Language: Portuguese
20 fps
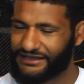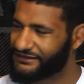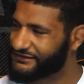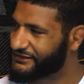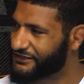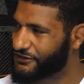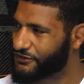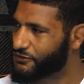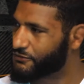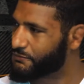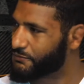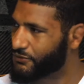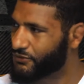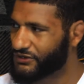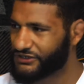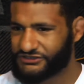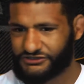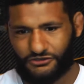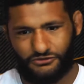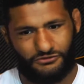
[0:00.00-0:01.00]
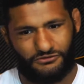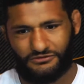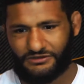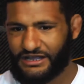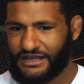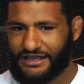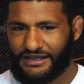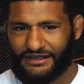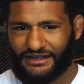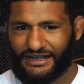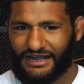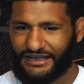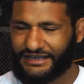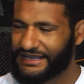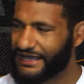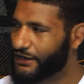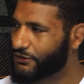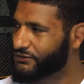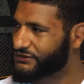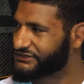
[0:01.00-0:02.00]
Então, pô, se eu
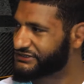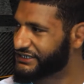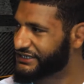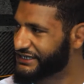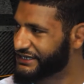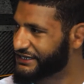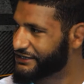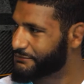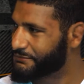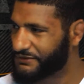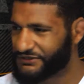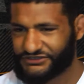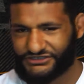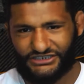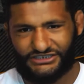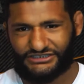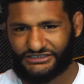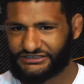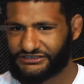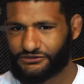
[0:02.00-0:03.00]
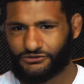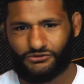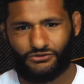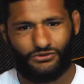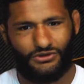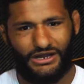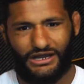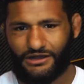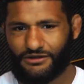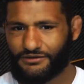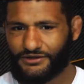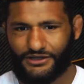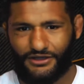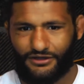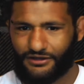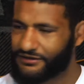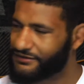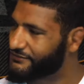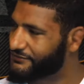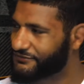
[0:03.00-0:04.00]
ganhar uns aí, pedir esse cinturão e
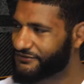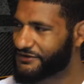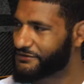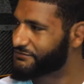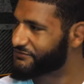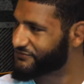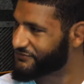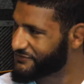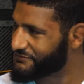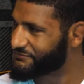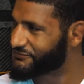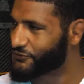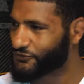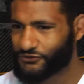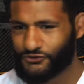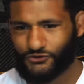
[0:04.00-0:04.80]
ó, vamos, vamos com